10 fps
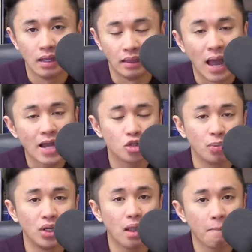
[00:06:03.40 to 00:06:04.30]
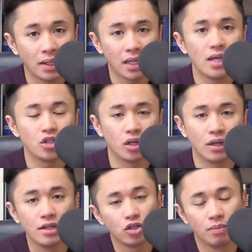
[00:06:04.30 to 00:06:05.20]
Nais po nila patayin si
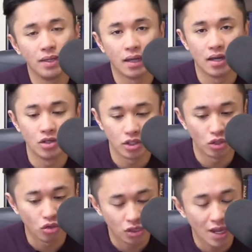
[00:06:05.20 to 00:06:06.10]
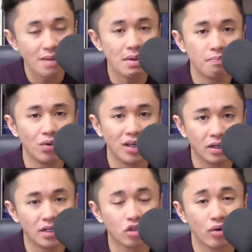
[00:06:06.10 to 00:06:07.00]
Kristo because yung statement po ni
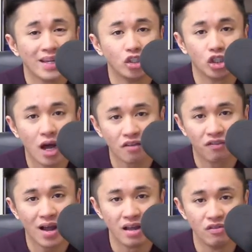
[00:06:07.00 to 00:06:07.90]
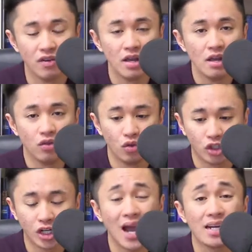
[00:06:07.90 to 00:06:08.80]
Kristo in John 5, nung
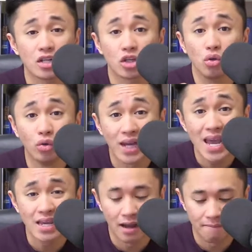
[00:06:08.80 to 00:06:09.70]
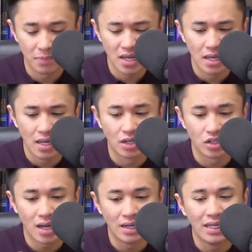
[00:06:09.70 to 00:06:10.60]
siya ay nasa Judea,
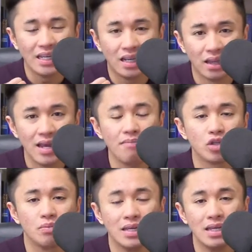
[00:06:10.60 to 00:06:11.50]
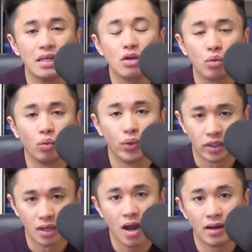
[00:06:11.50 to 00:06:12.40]
is that he claimed to be equal
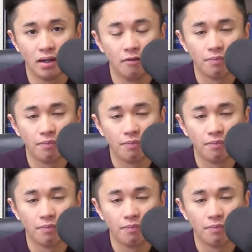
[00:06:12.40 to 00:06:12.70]
with God.